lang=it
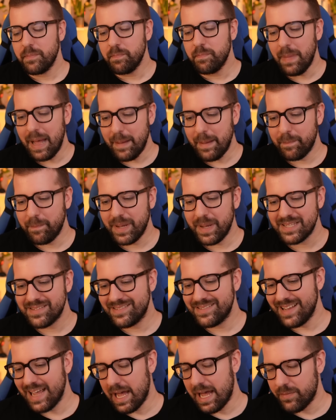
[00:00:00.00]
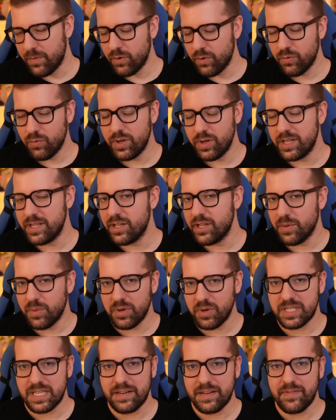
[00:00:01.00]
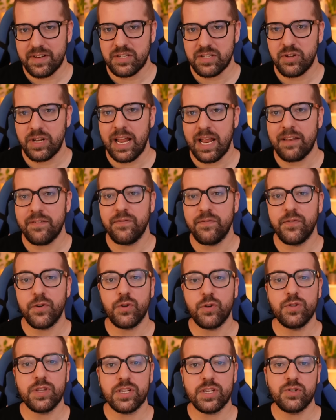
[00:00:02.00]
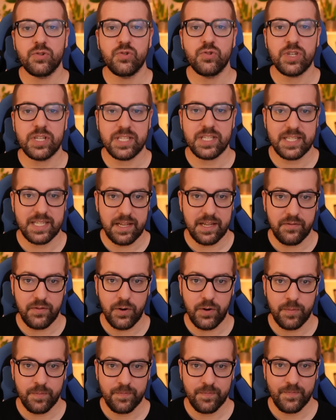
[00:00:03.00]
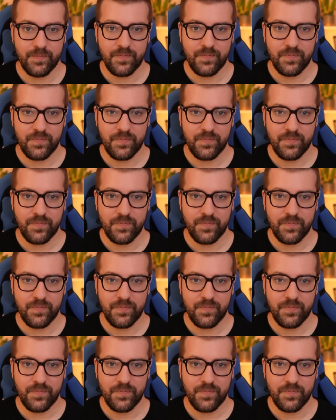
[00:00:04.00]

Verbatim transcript: Ma passiamo quindi dopo questa riflessione al fronte successivo.